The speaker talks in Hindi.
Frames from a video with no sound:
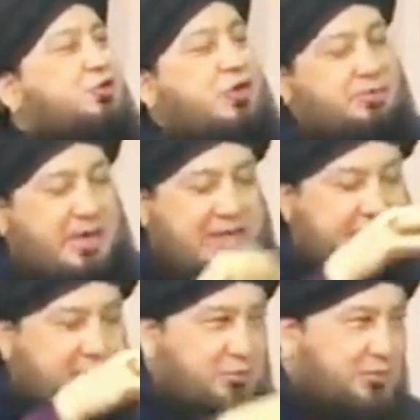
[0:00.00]
कटोरे
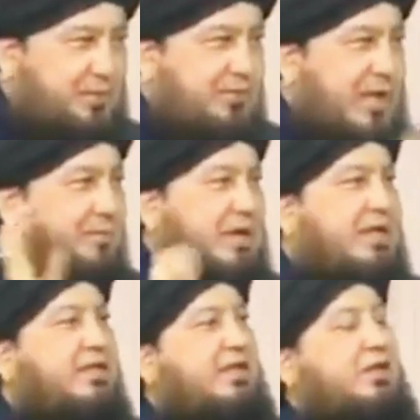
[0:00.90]
पानी के अंदर वो नाम
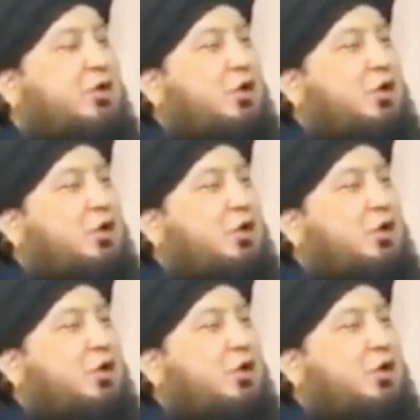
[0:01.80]
डाल दें